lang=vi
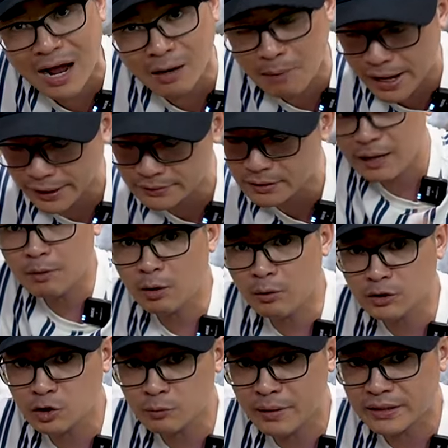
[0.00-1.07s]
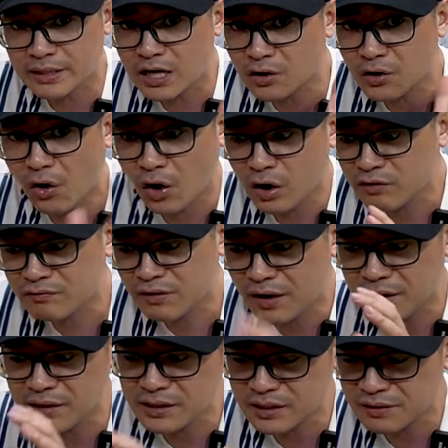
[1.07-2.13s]
bền. Em lưu ý giúp mình nhá, đối
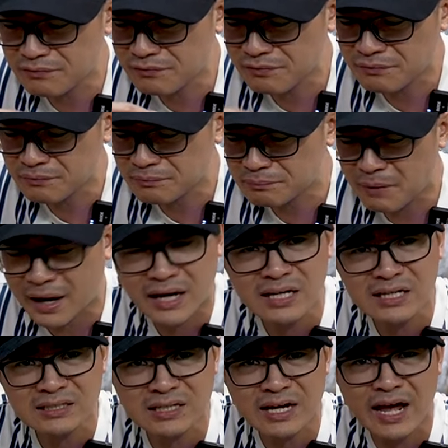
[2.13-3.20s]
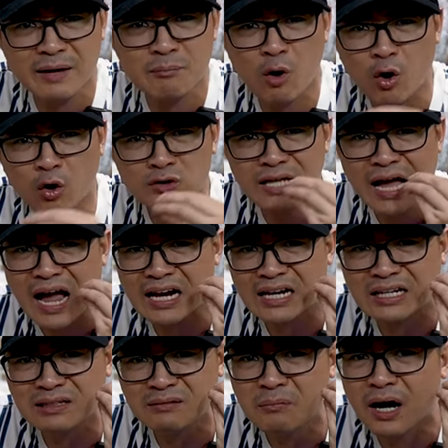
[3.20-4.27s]
với những cái máy như thế này bỏ ra
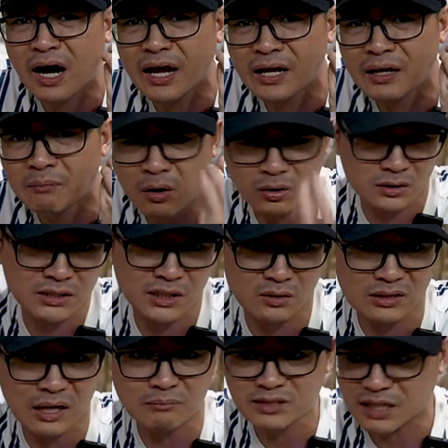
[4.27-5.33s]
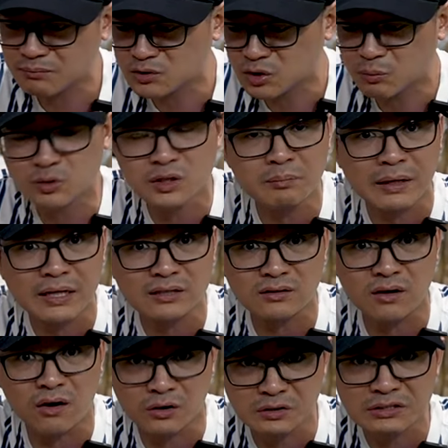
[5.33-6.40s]
đến 11.800.000 cho một chiếc máy cắt
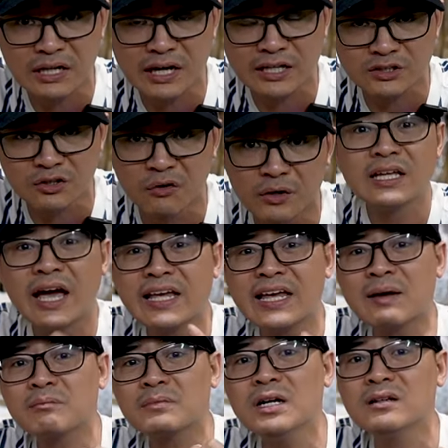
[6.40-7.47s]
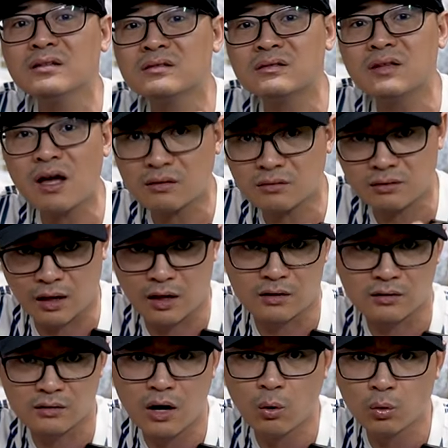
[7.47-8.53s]
cỏ như thế này rồi thì anh em đừng tiếc
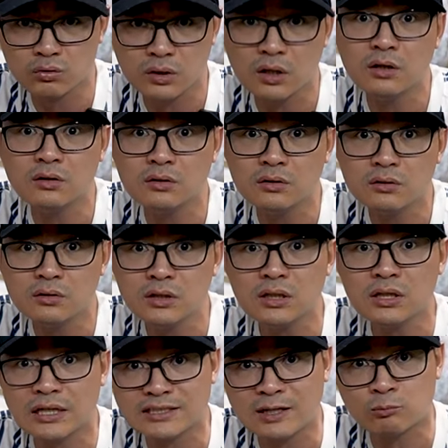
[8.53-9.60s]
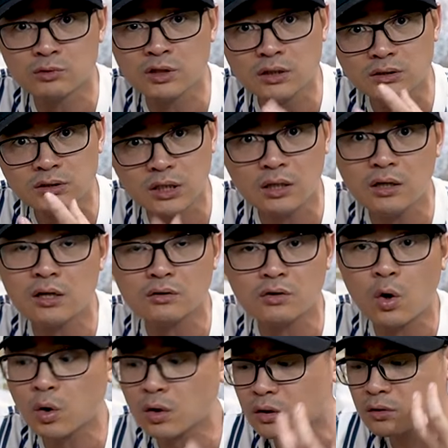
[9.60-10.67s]
tiền đầu tư những cái dòng nhớt chất lượng
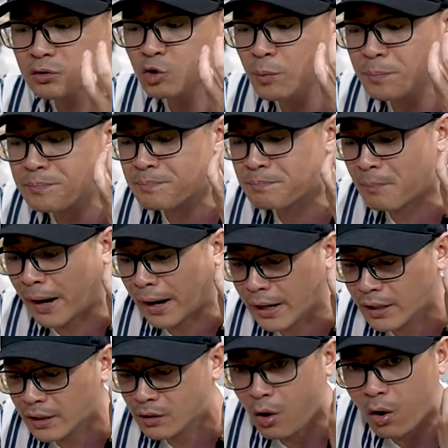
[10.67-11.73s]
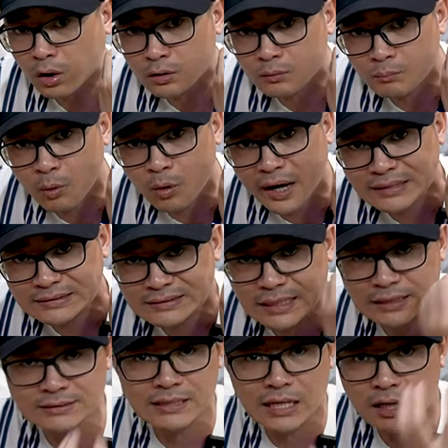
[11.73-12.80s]
tốt, giúp máy đốt một cách
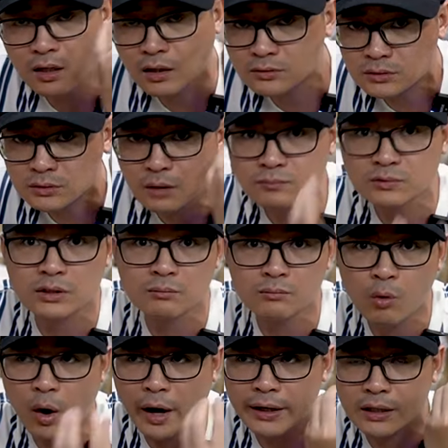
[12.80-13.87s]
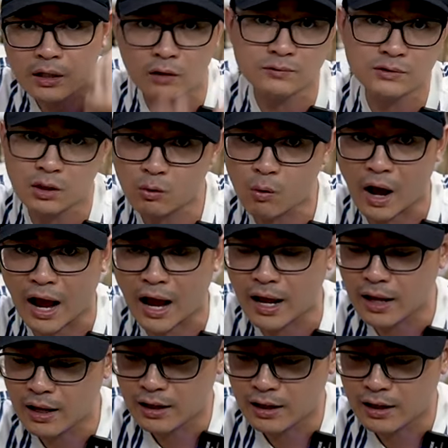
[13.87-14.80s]
sạch sẽ hơn, không dính muội, không xước quả.